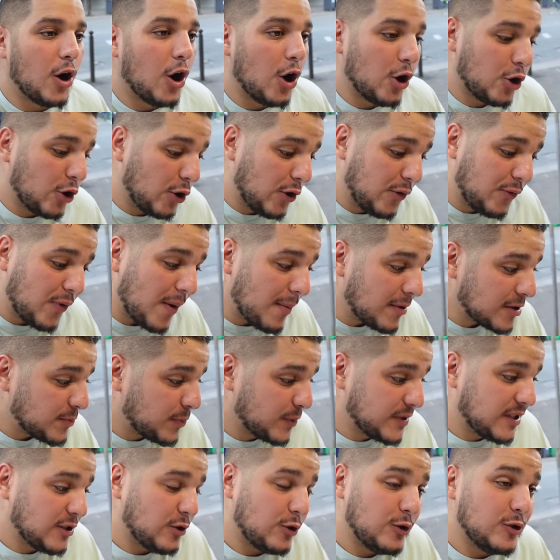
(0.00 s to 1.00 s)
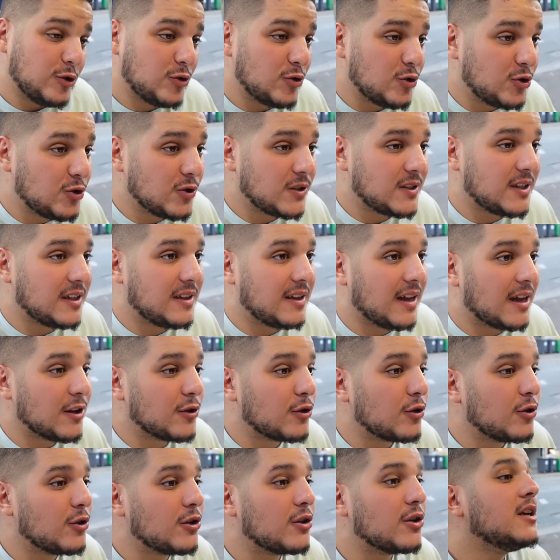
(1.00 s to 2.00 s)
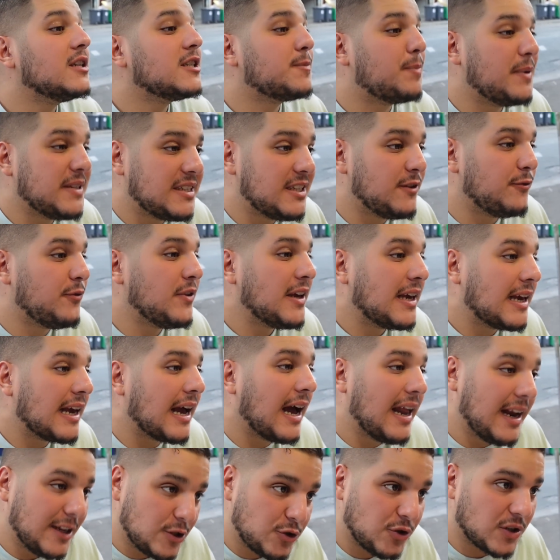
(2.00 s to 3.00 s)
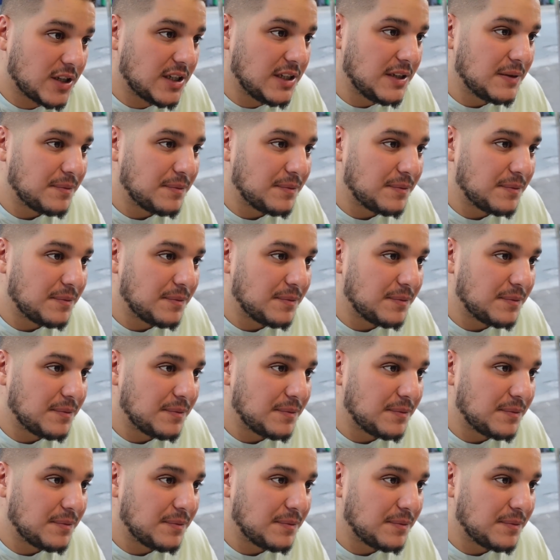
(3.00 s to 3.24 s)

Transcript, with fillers: Encore une fois, moi je pensais que le sujuk c'était un truc spécifique à la Turquie.